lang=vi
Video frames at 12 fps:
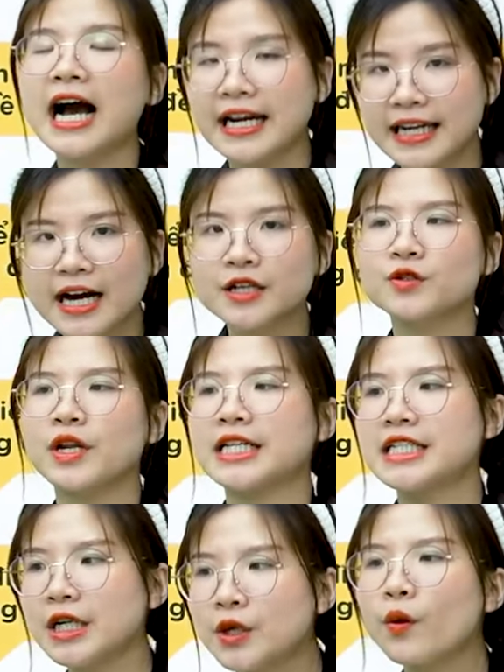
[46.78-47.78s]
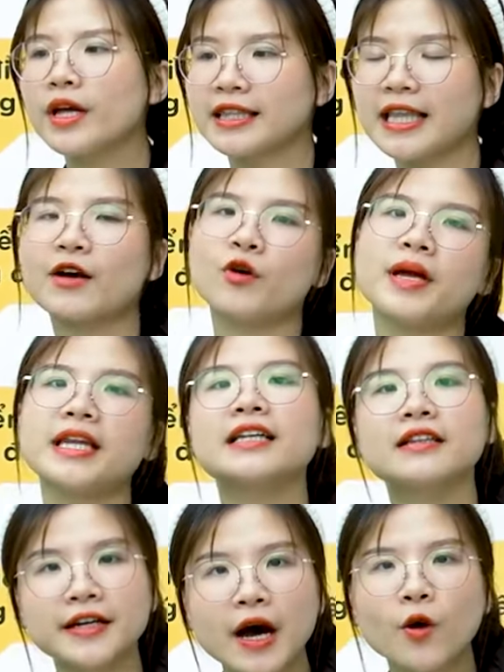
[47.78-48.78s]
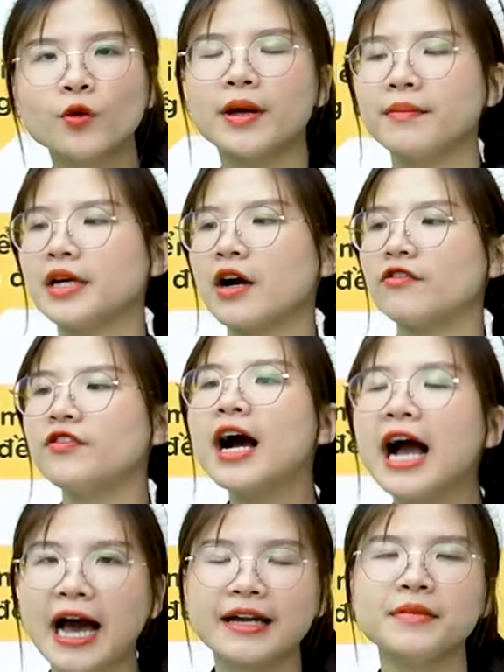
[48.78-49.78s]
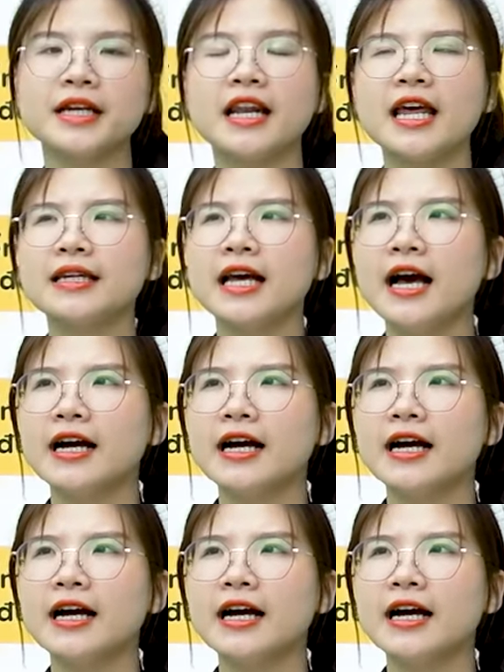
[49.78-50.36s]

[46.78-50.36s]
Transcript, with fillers: khả năng rồi là trình độ hiện tại của mình đang tới đâu để mình có phương án mình lên